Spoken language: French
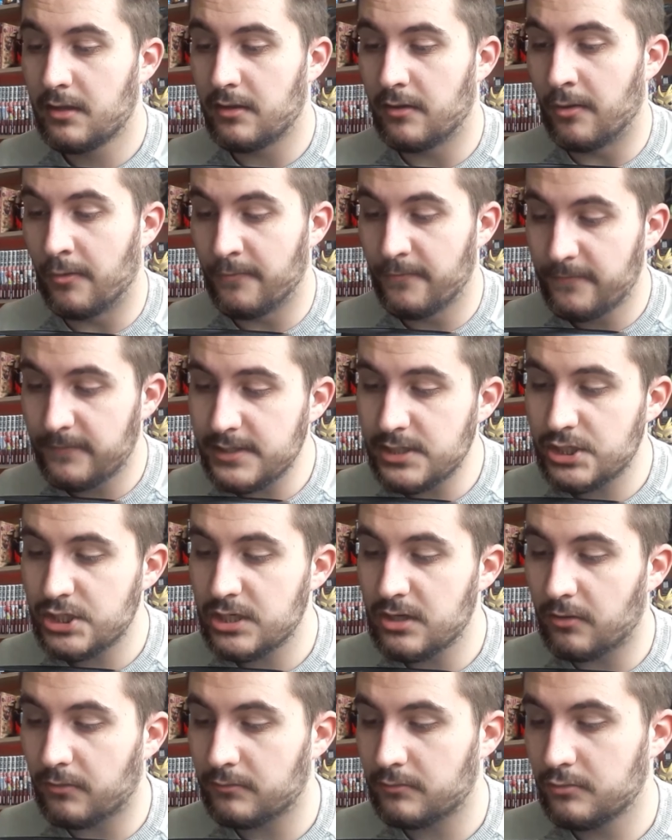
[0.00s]
Euh,
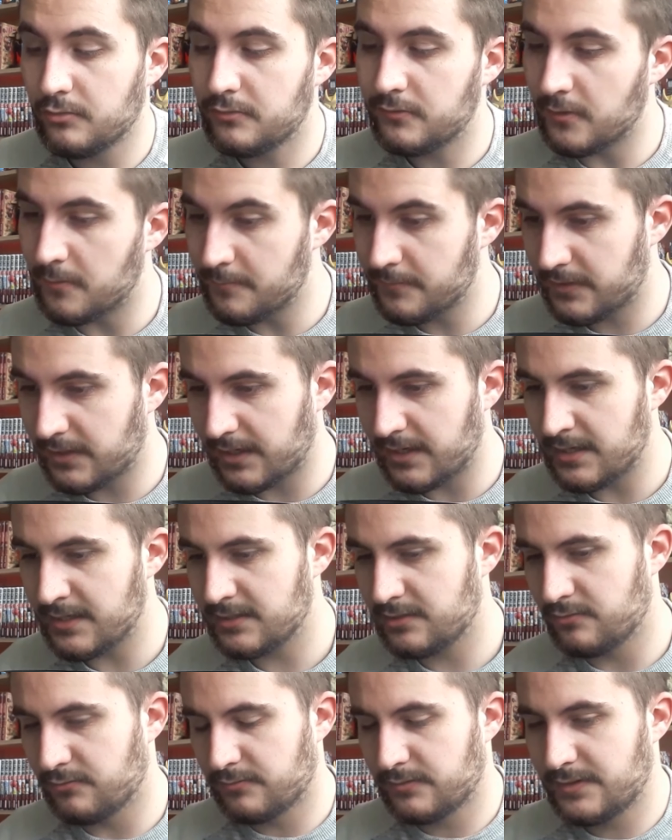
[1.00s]
Vigilante le tome
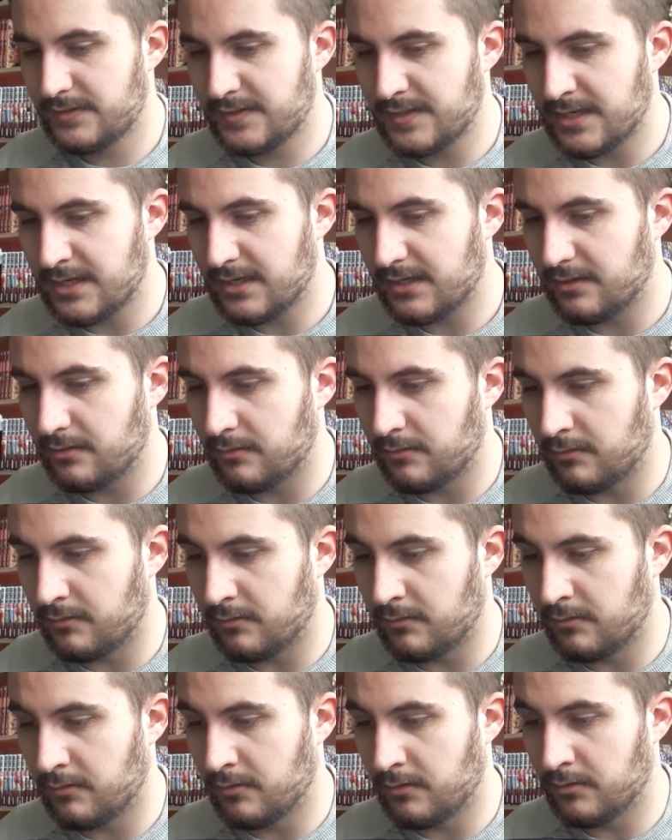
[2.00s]
13, donc ça,
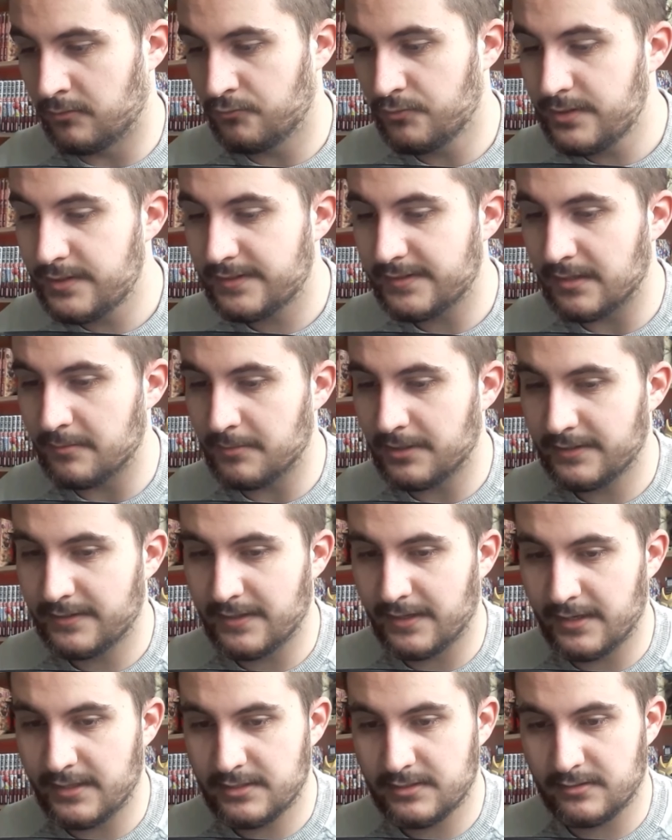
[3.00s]
euh, oui, ça
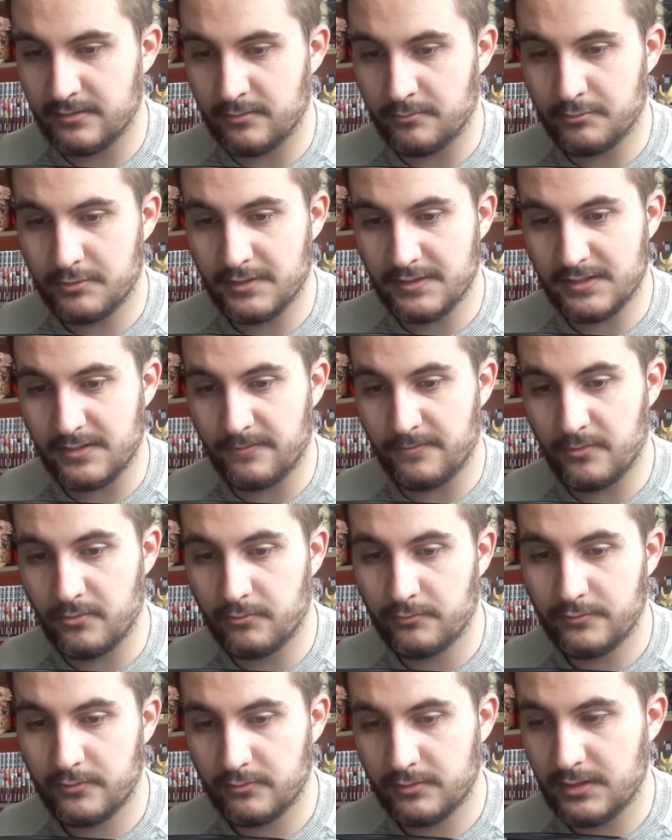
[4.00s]
m'intéresse. Putain, ça fait
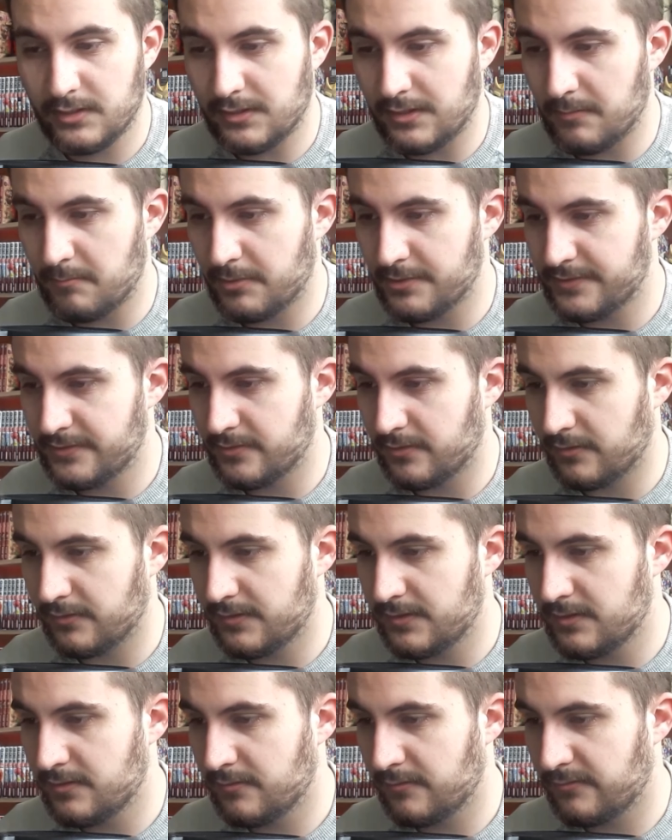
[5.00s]
longtemps qu'il n'était pas
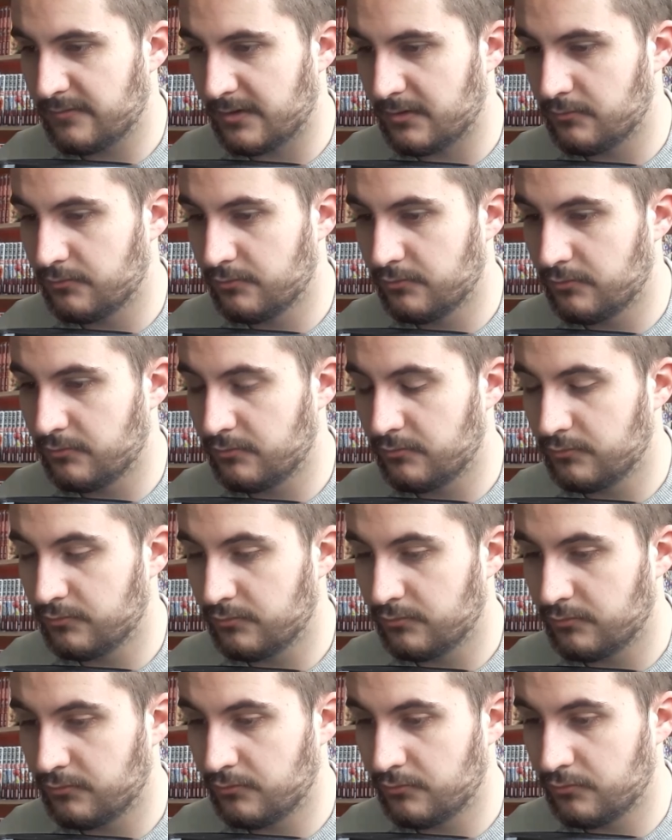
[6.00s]
sorti. Enfin,
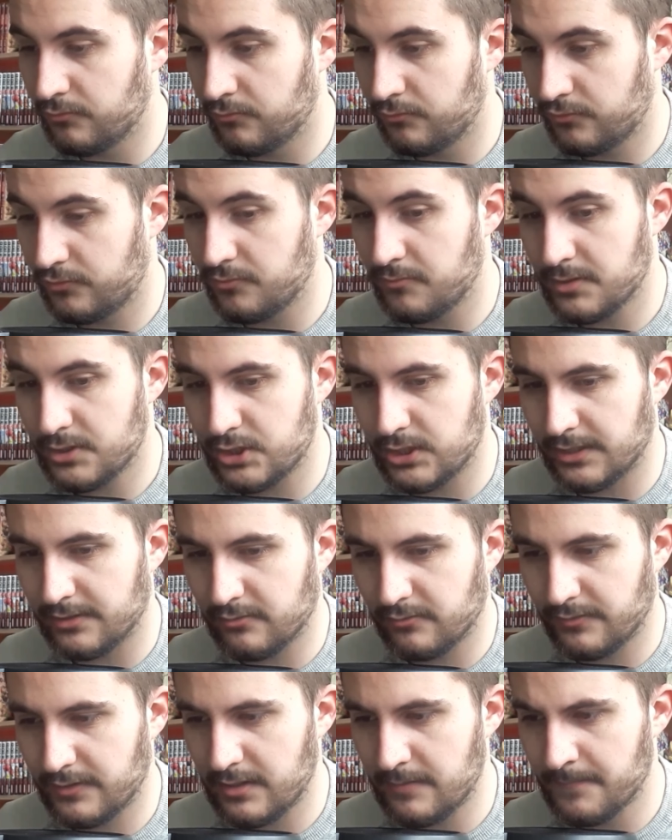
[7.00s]
celui-là, je
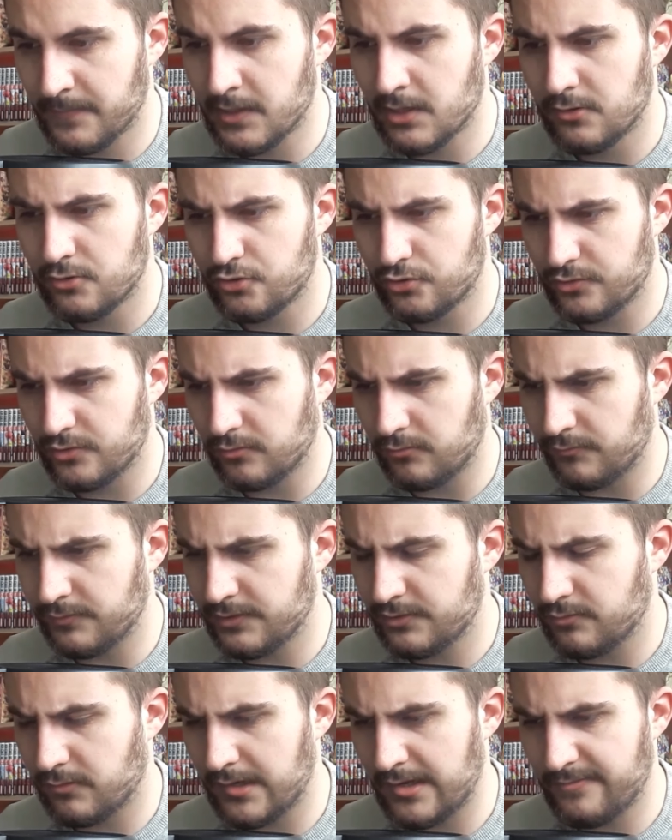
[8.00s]
l'attendais. Je sens
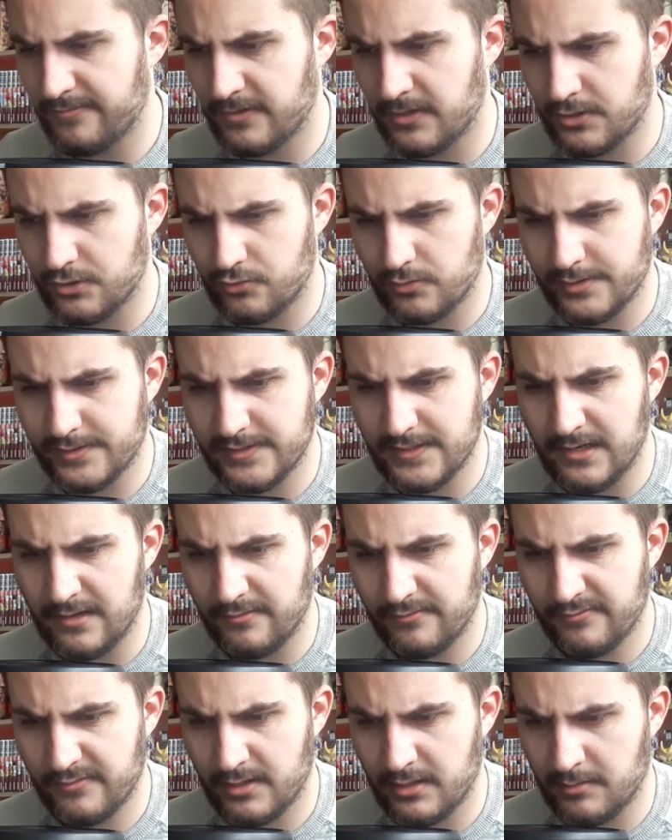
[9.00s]
qu'on est sur la fin. Je crois que c'est
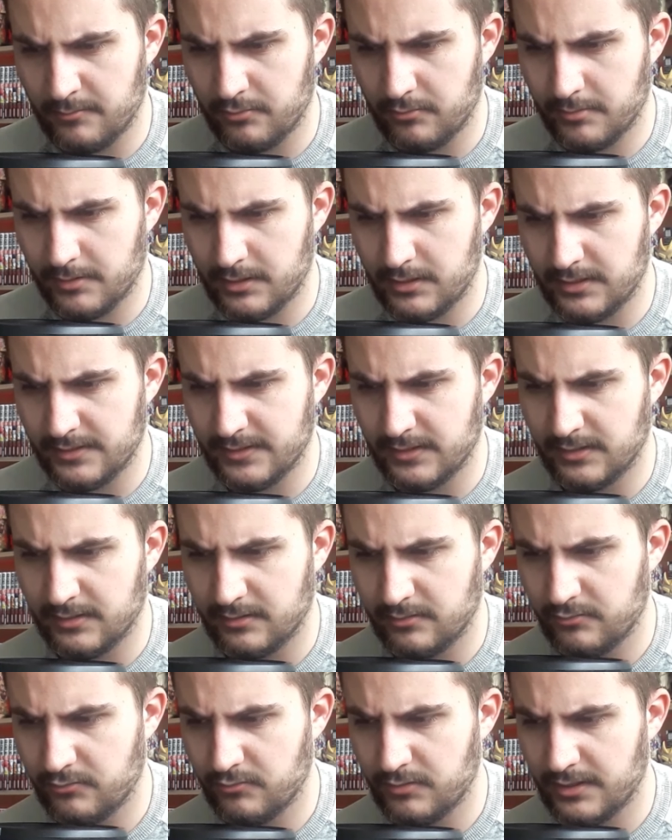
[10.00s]
la fin à peu près
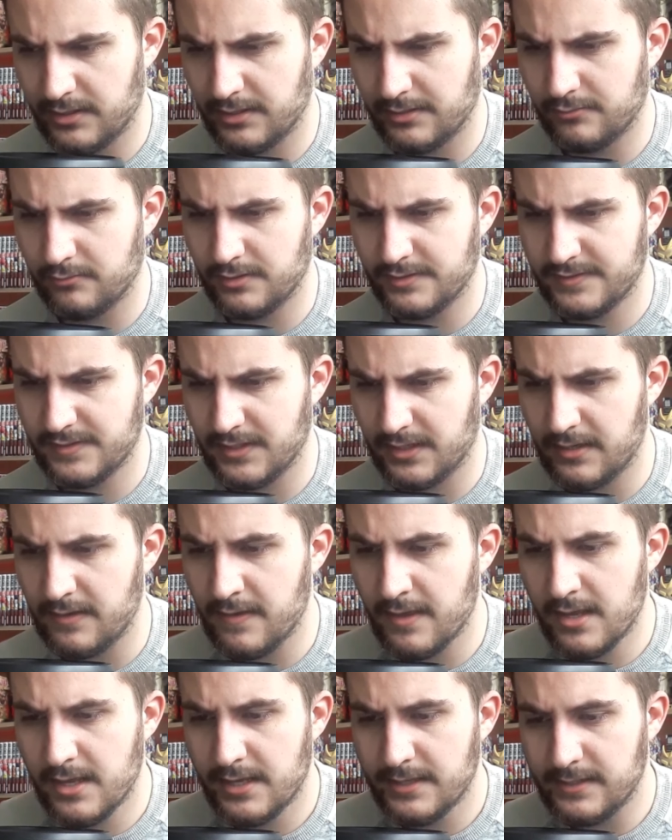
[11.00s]
de la,
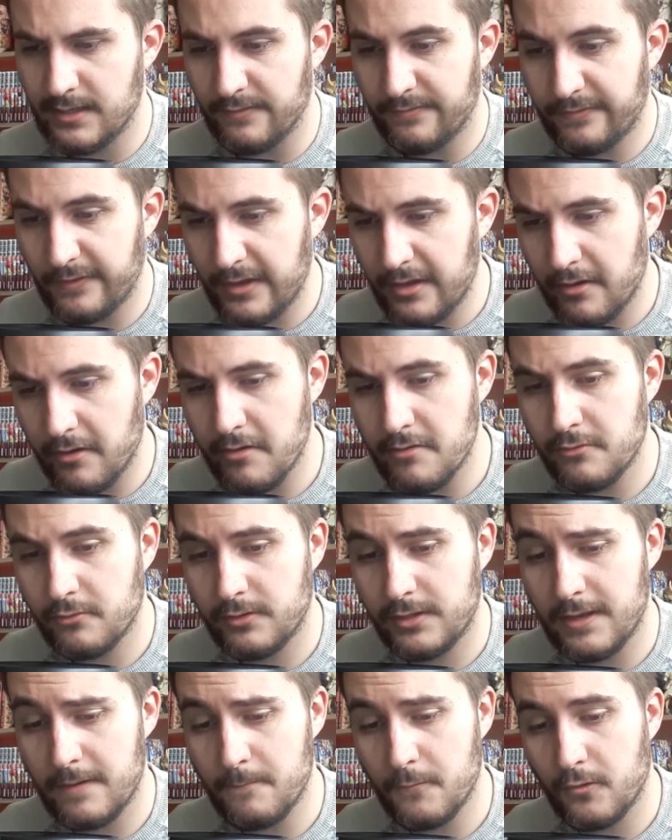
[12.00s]
série. Il y a Free Run
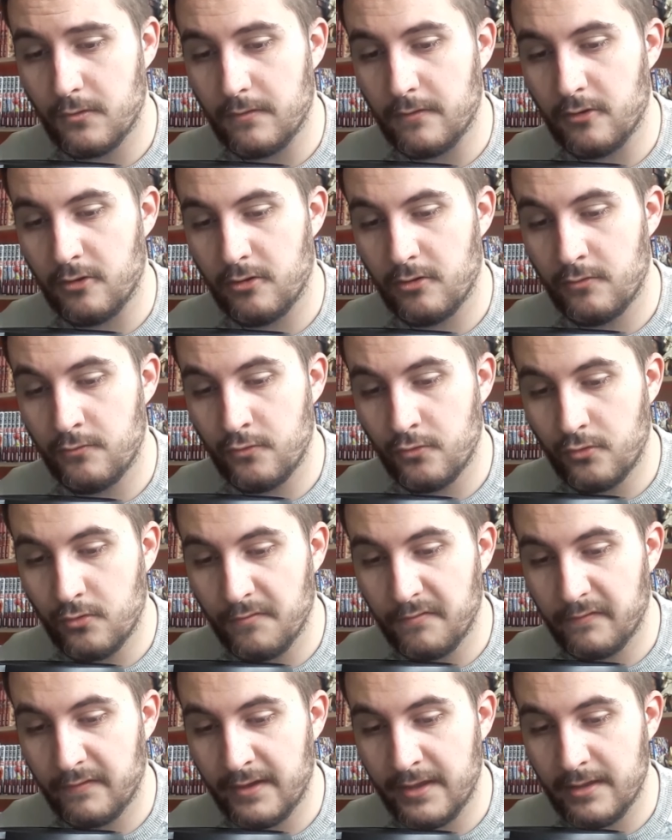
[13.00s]
également. le
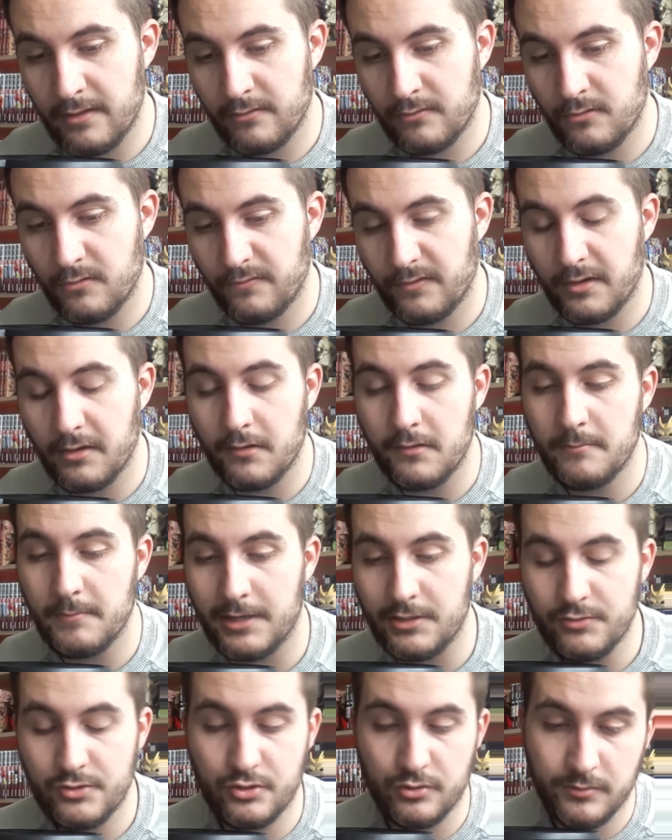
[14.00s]
coffret de Freerun,
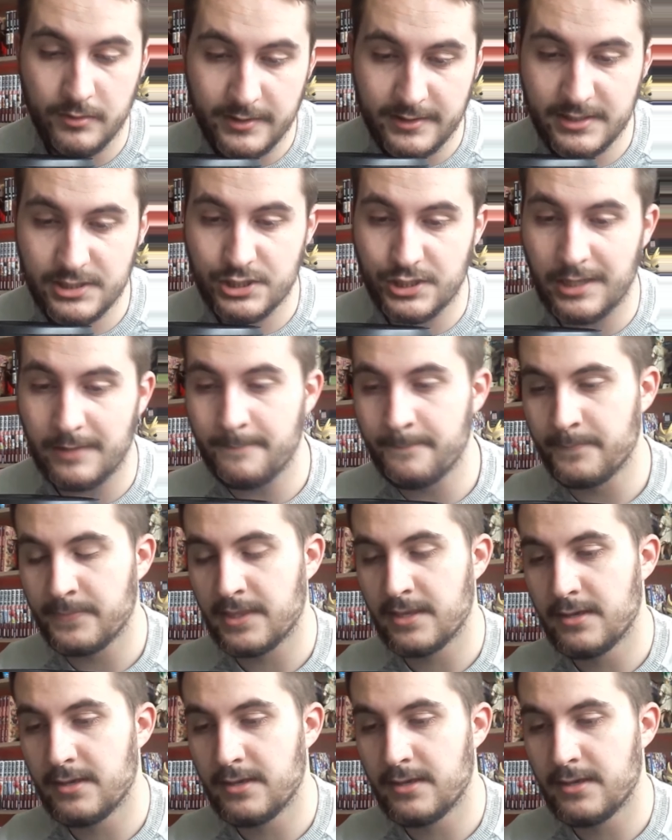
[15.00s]
bah lui, je l'ai déjà.